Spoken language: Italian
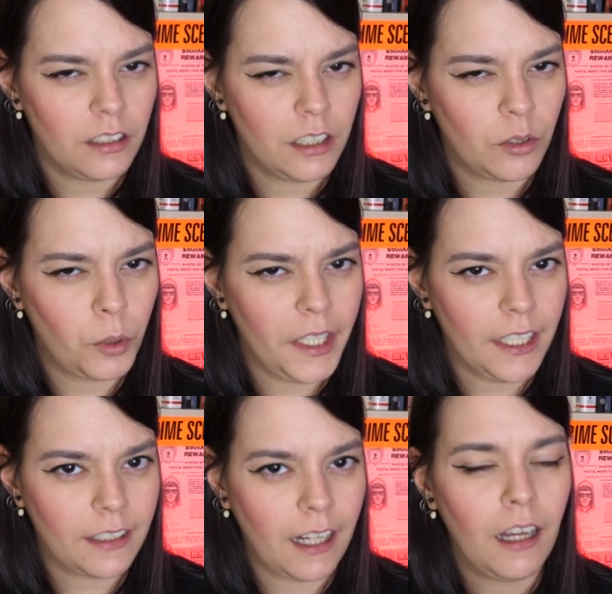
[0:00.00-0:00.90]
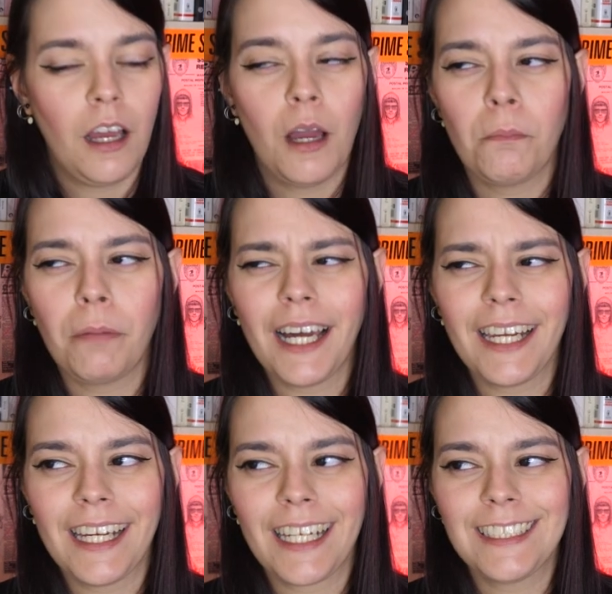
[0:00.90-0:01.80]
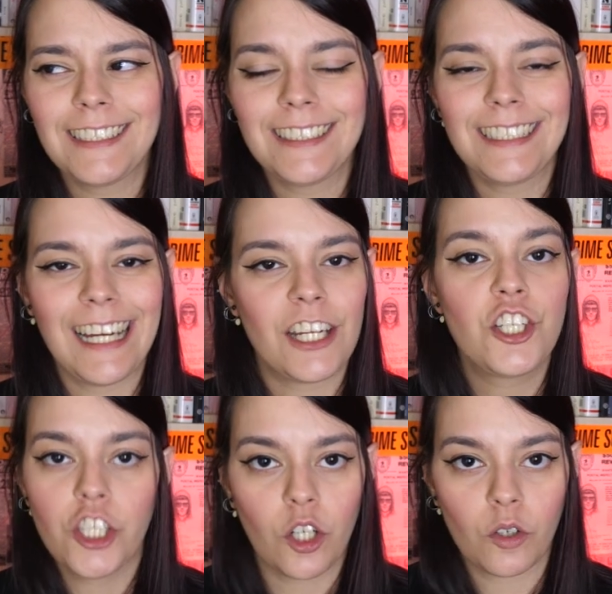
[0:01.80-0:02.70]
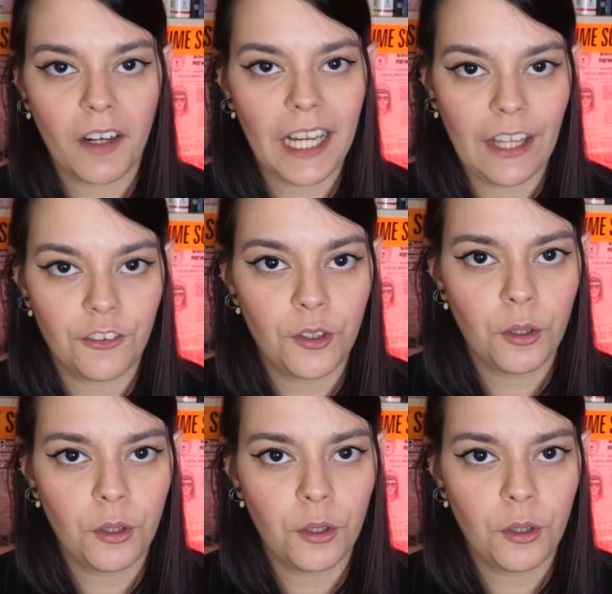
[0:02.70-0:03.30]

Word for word: inquieta, Pare che stia girovagando